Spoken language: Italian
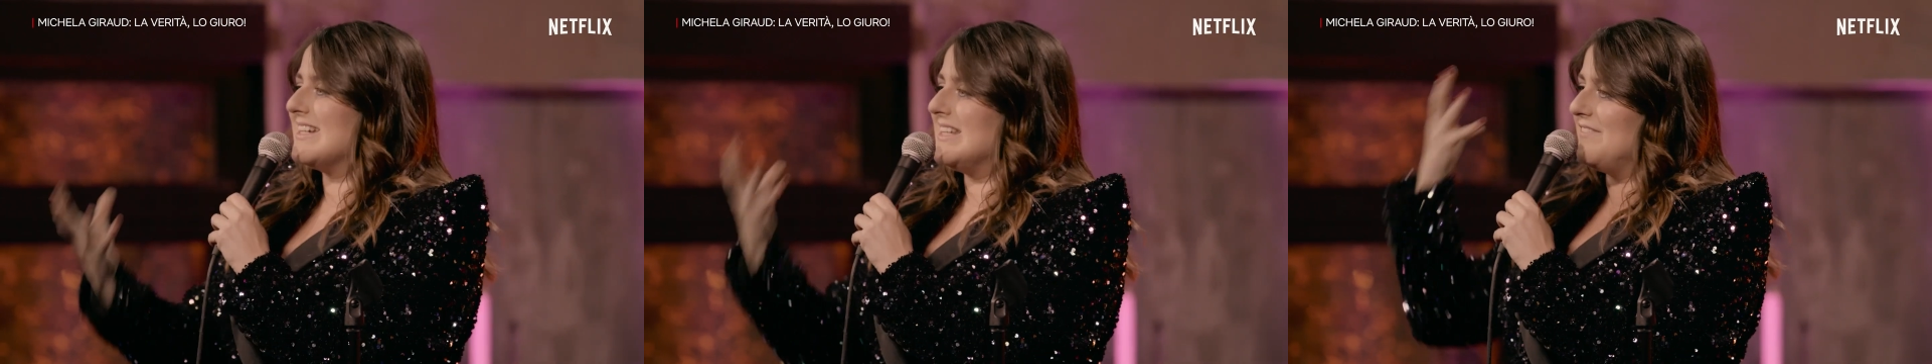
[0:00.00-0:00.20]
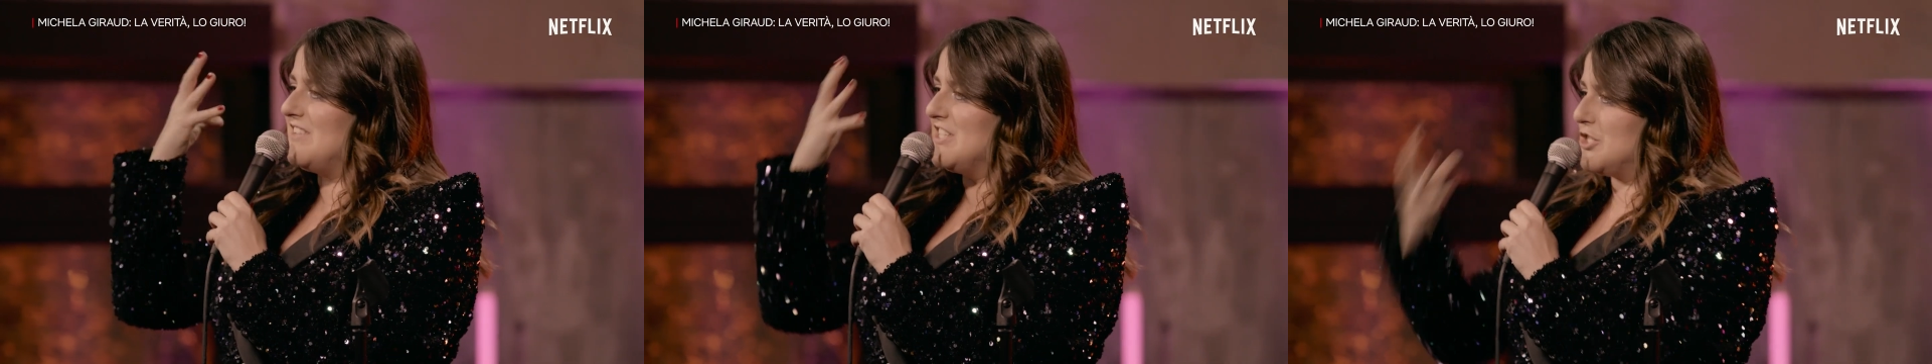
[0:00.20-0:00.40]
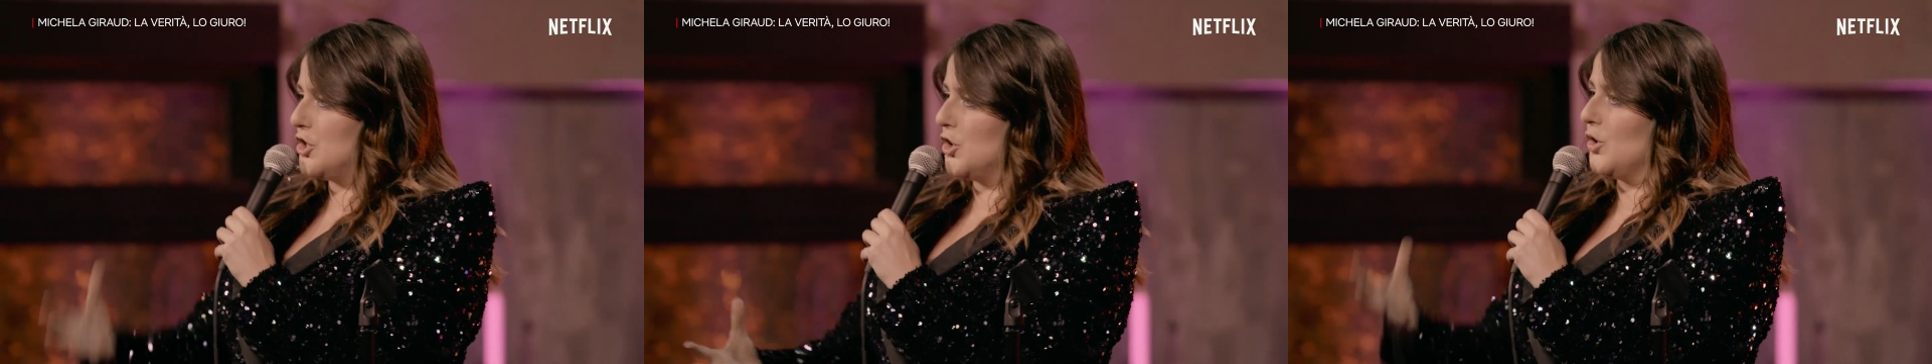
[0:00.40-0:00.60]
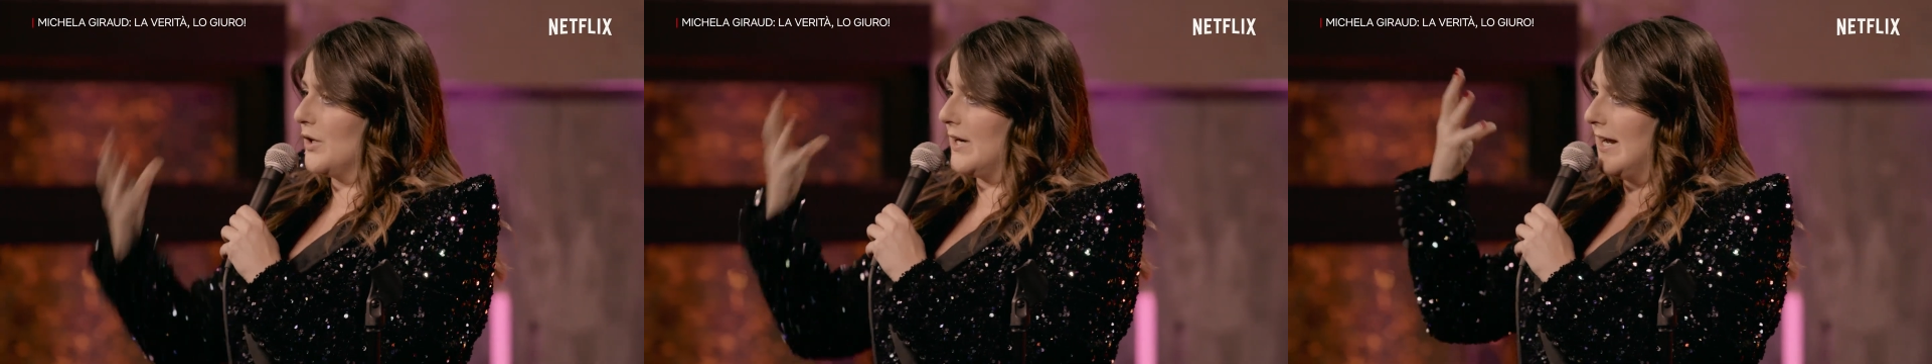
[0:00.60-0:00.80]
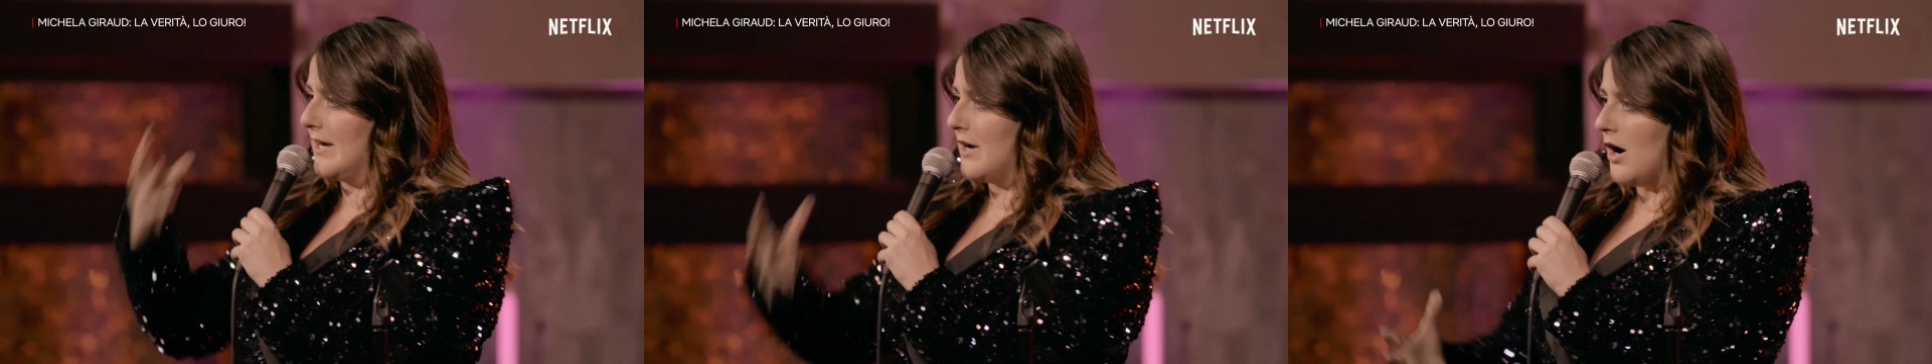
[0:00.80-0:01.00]

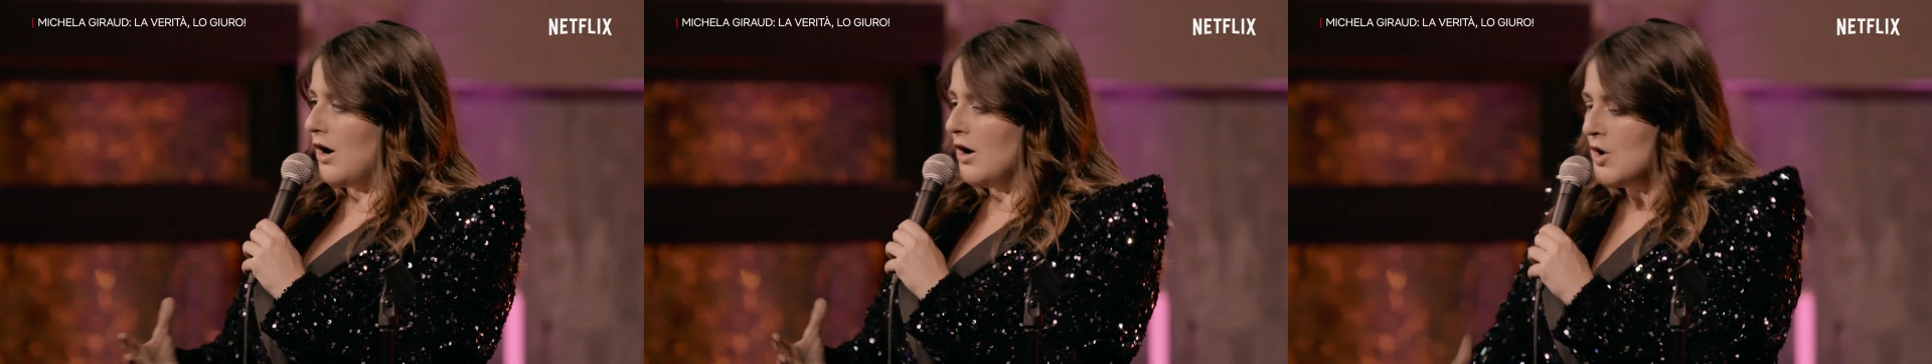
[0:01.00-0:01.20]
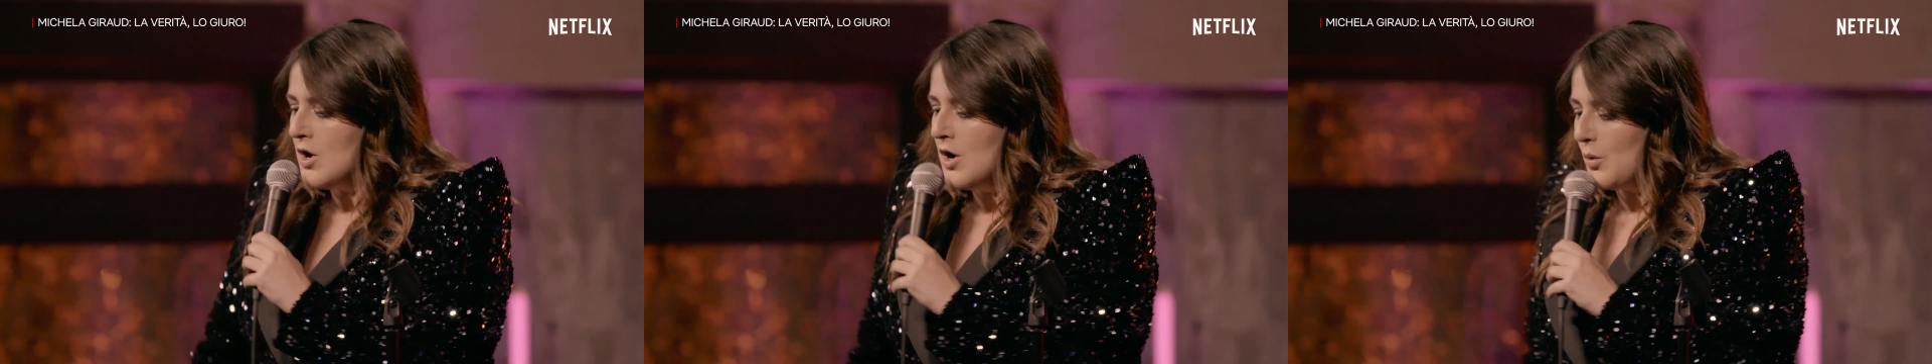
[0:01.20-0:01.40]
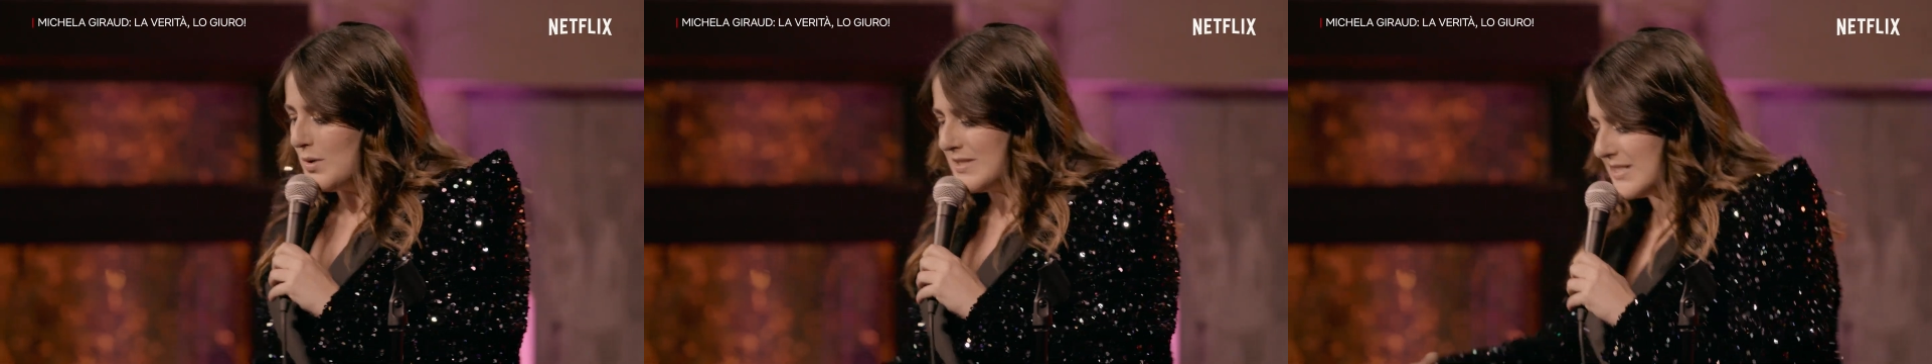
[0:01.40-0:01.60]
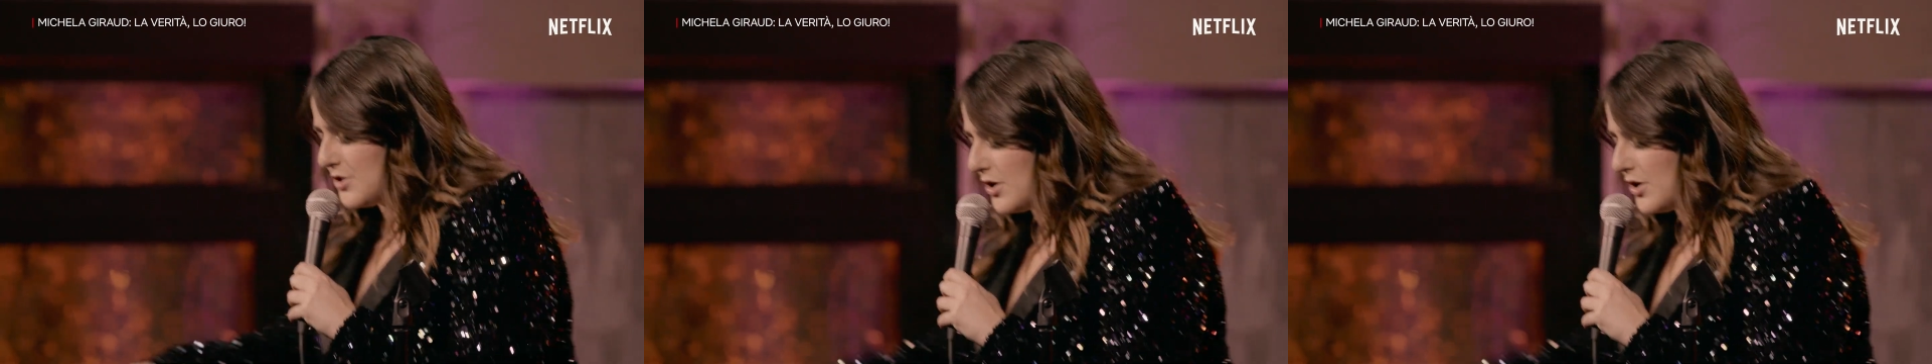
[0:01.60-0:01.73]
divisione, no? Questa